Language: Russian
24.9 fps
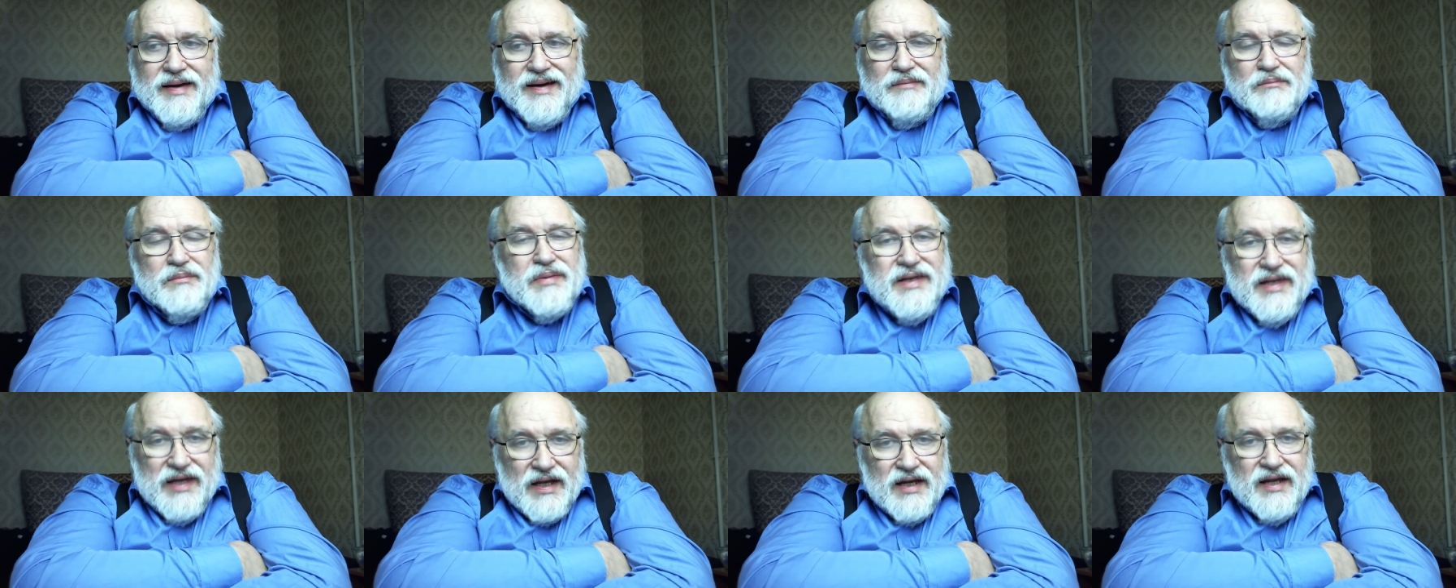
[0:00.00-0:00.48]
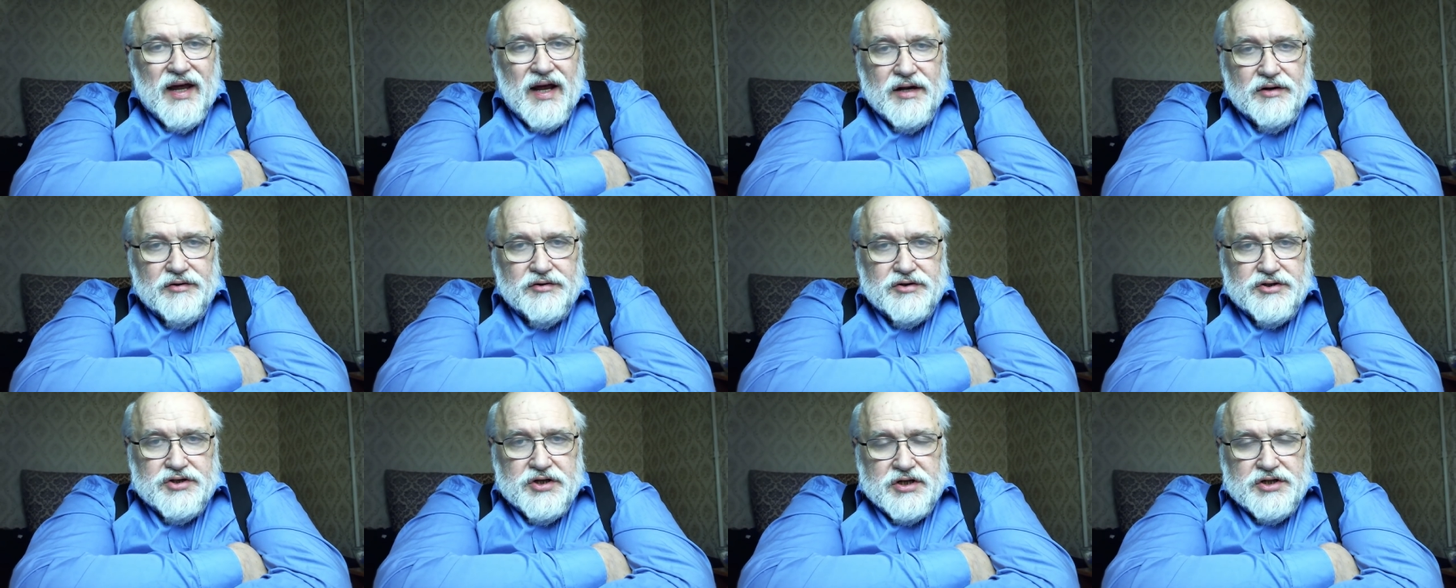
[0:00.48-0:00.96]

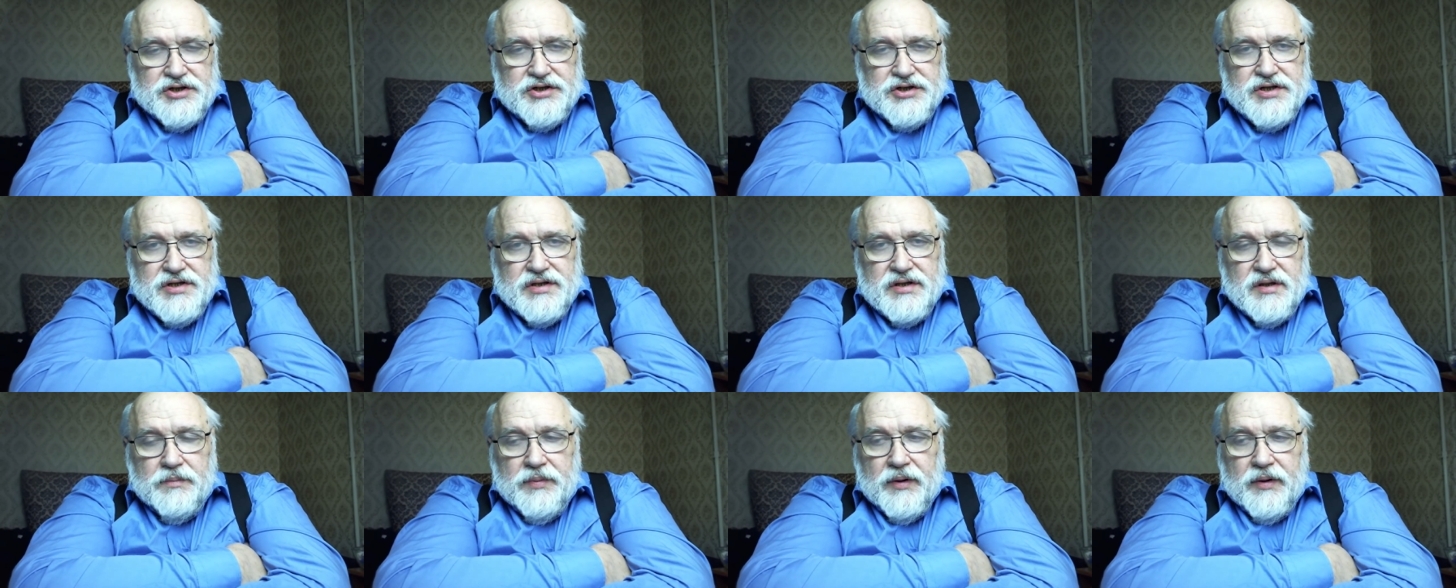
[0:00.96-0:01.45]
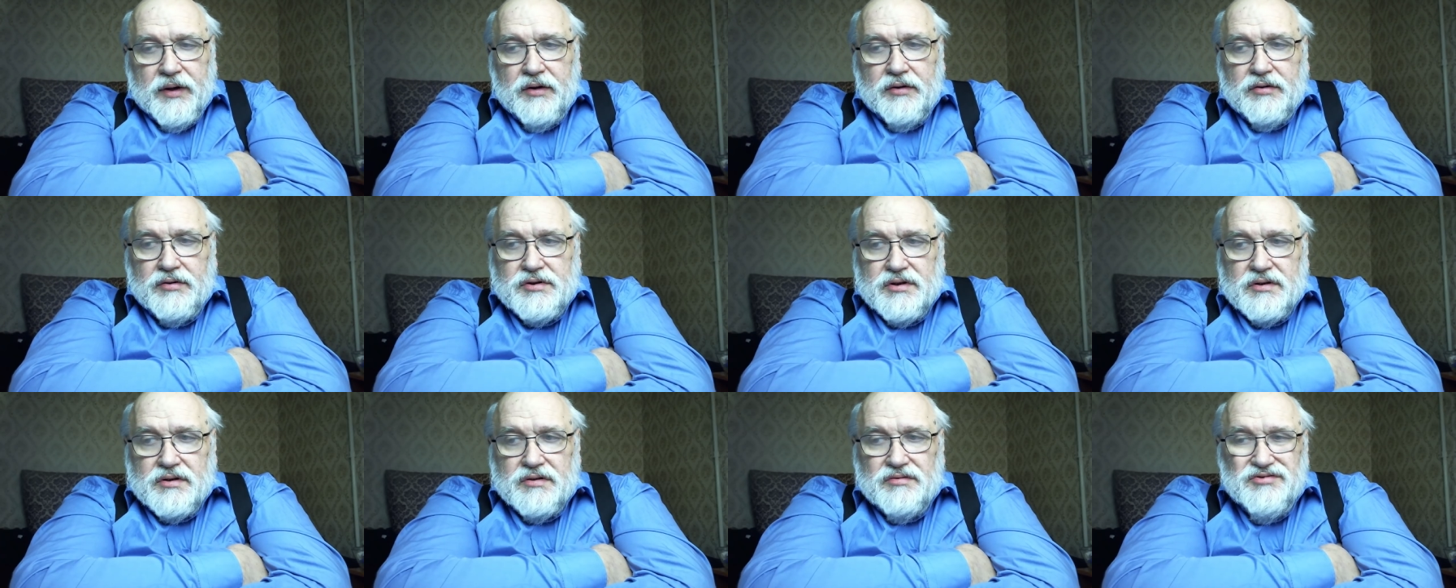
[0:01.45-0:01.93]
материальную часть жизни похожей.